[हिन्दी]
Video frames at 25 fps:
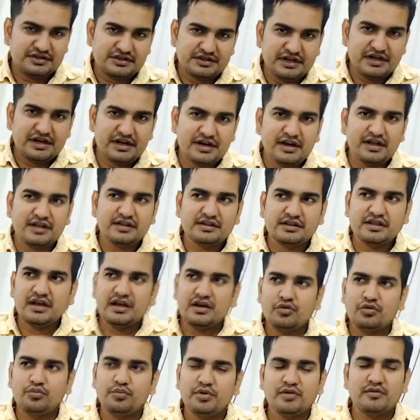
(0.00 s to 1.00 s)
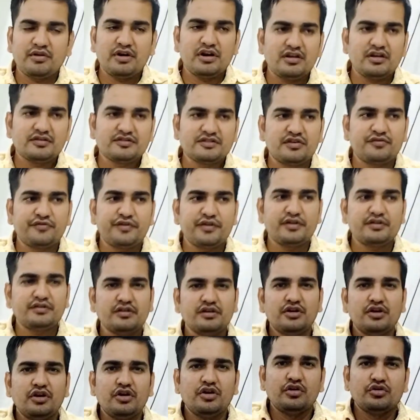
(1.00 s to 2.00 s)
स्टेट रहता है ऊपर वाला सरफेस
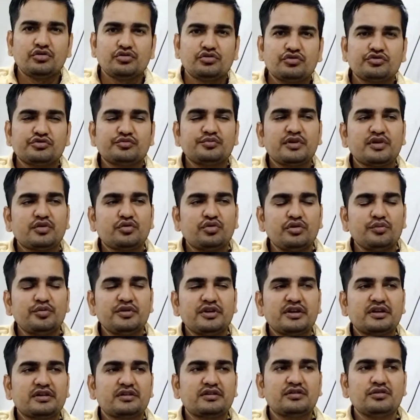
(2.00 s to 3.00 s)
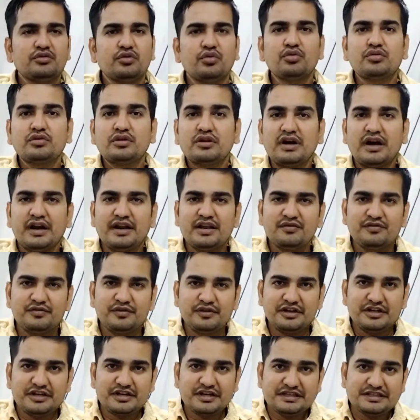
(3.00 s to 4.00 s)
तो उसमें कोई भी लोग खाने
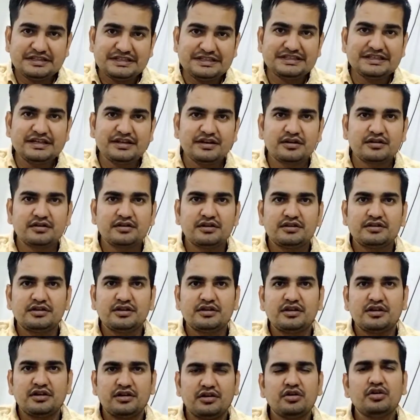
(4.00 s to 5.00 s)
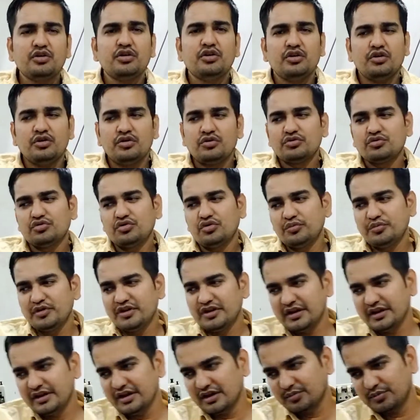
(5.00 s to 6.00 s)
पीने की चीज़ें रख देते हैं तो वो
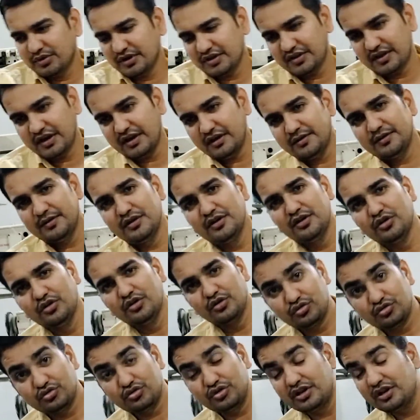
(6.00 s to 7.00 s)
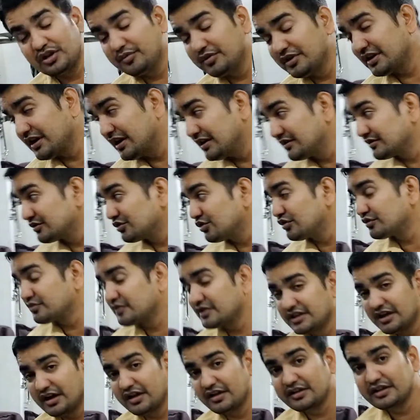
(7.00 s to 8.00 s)
भी नहीं रख पाता है तो ये भी ख़ासतौर
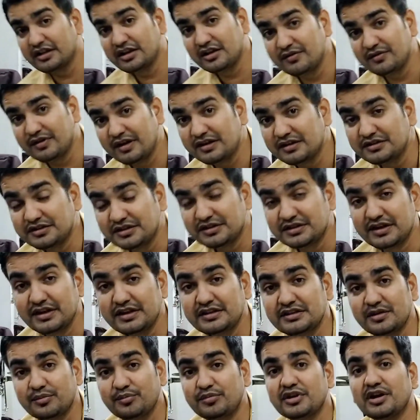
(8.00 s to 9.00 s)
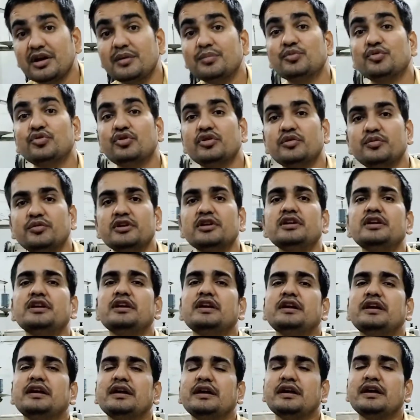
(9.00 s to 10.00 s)
से ध्यान देने वाली चीज़ें हैं जब भी आप कोई भी
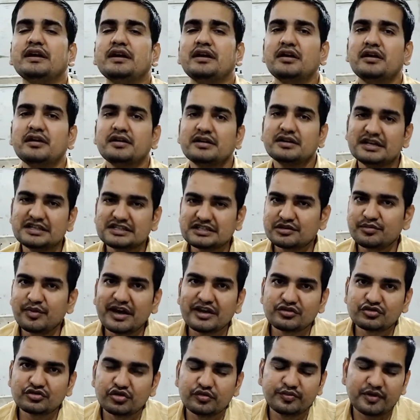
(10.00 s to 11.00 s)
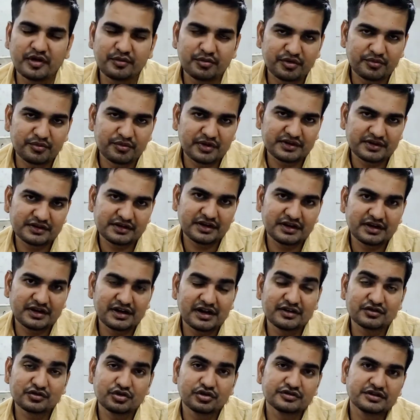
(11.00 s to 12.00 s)
कस्टमाइज सोफ़ा बनवाते हैं
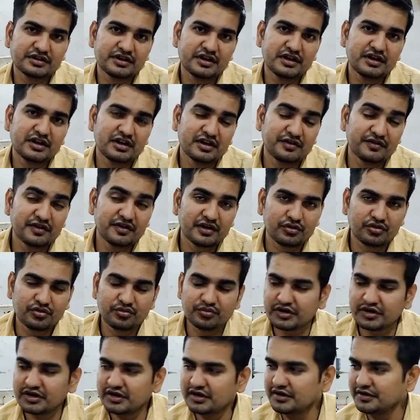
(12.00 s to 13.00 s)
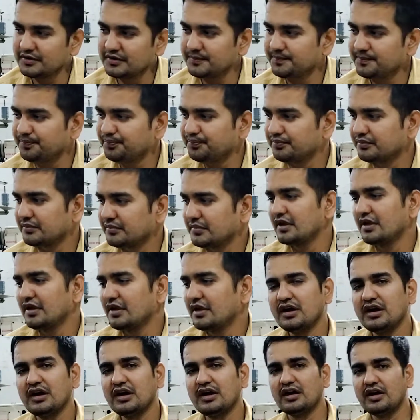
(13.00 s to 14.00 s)
खासतौर से लिविंग रूम के लिए
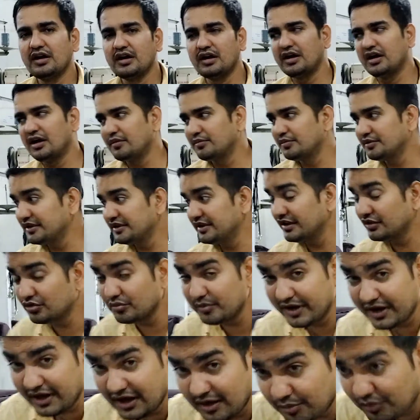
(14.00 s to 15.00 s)
जी अब ये तो मैंने